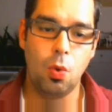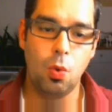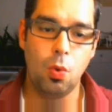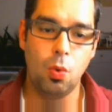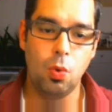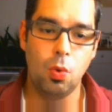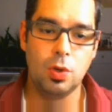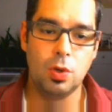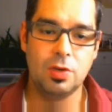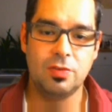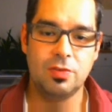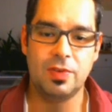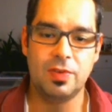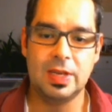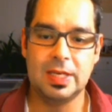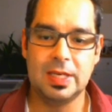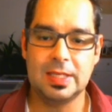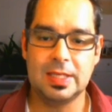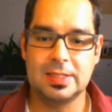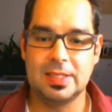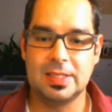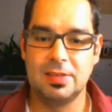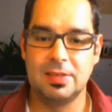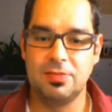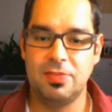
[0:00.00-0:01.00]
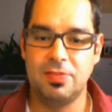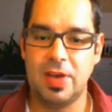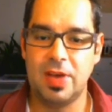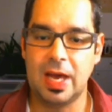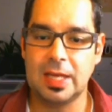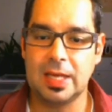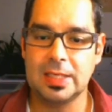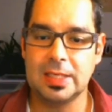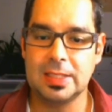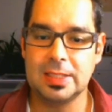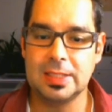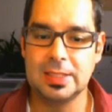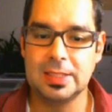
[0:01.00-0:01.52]
Und wenn das dann
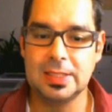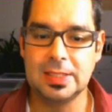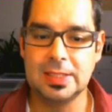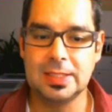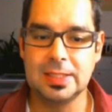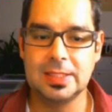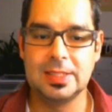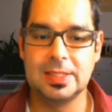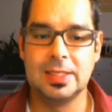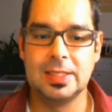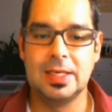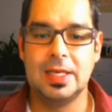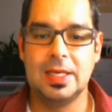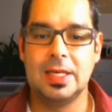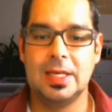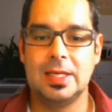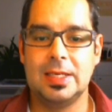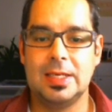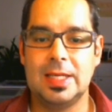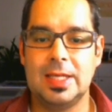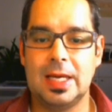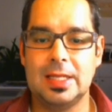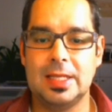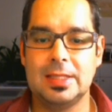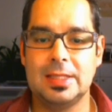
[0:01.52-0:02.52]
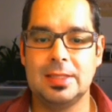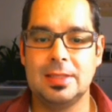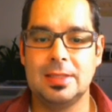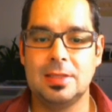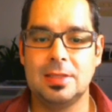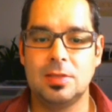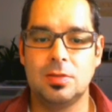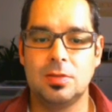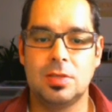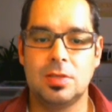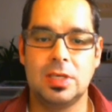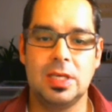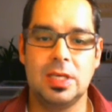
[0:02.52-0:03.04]
fertig ist,
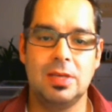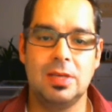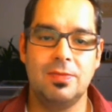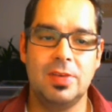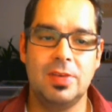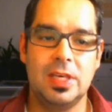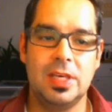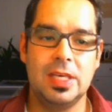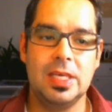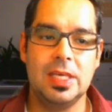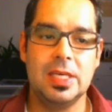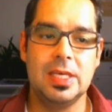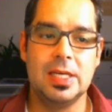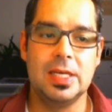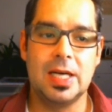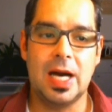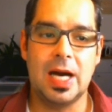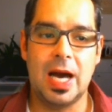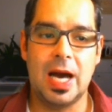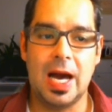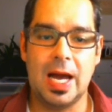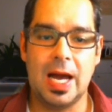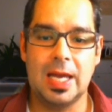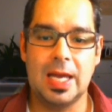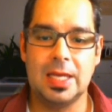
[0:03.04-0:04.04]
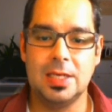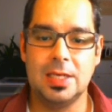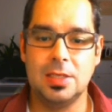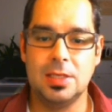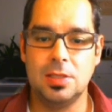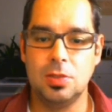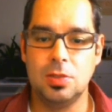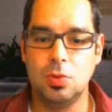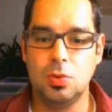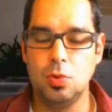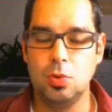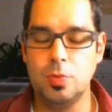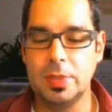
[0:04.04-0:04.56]
dann kriegen wir hier
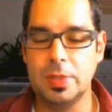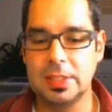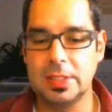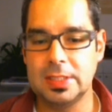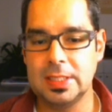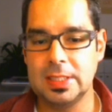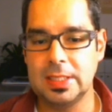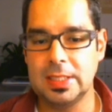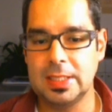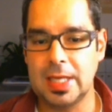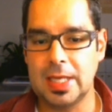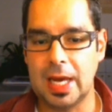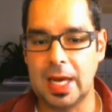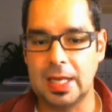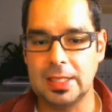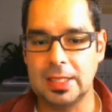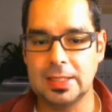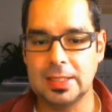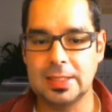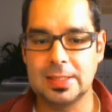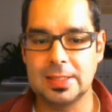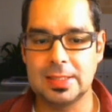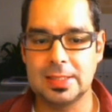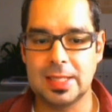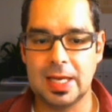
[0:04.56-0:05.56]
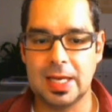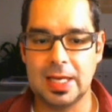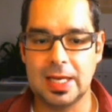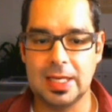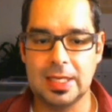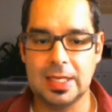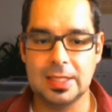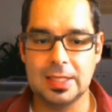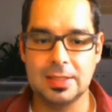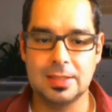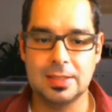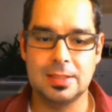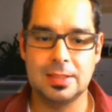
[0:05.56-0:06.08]
eine Übersicht
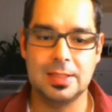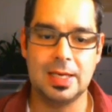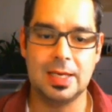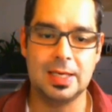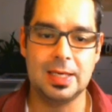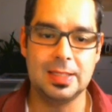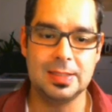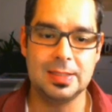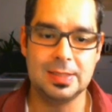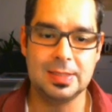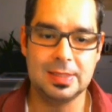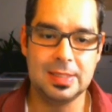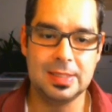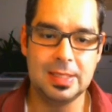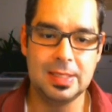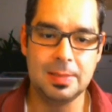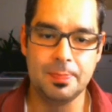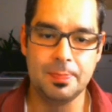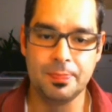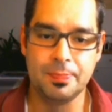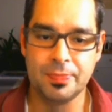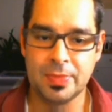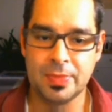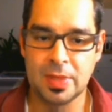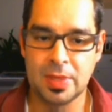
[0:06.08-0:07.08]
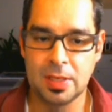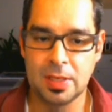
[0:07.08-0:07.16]
angezeigt. Da ist sie.